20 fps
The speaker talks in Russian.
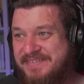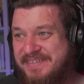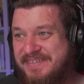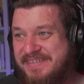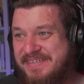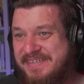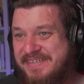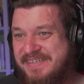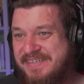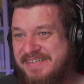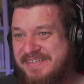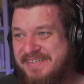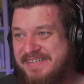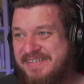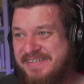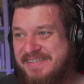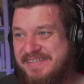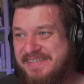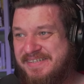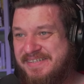на место,
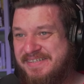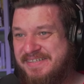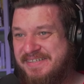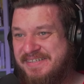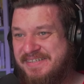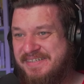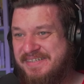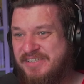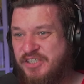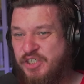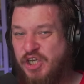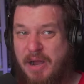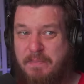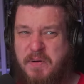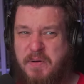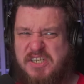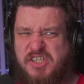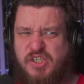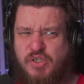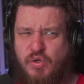ё-моё, у нас... Ща
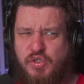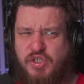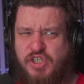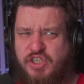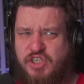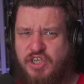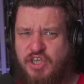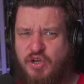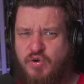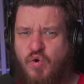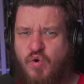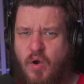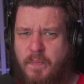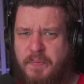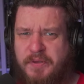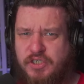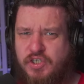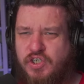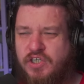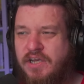обосрусь, если не
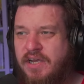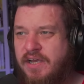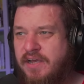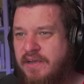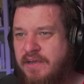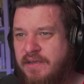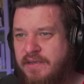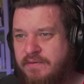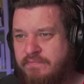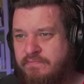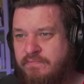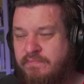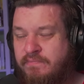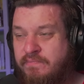купишь. Так денег нет.